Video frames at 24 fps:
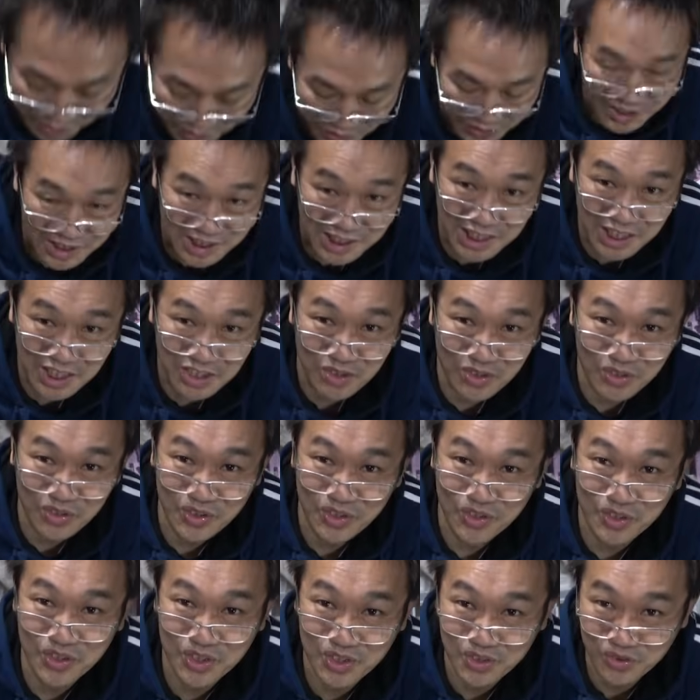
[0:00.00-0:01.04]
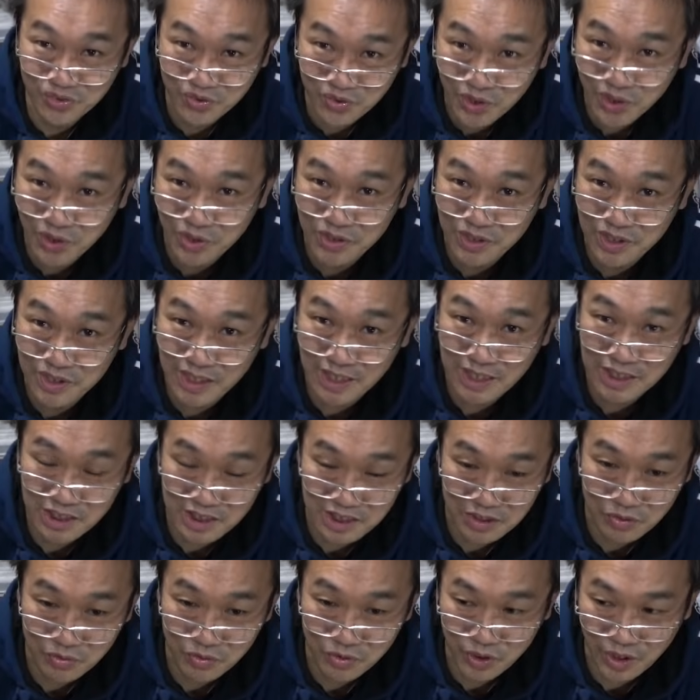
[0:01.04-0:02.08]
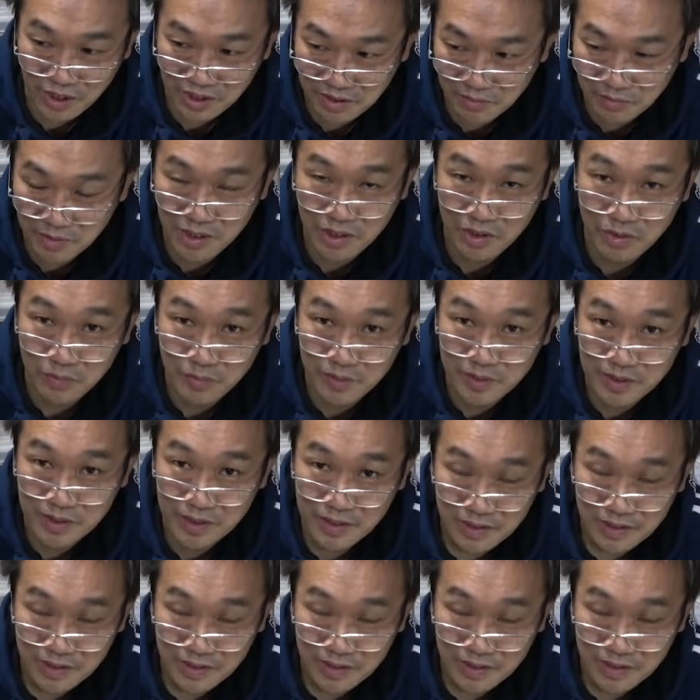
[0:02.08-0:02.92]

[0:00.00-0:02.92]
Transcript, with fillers: か同じ系統の幼虫を在飼育をやってみたいと思い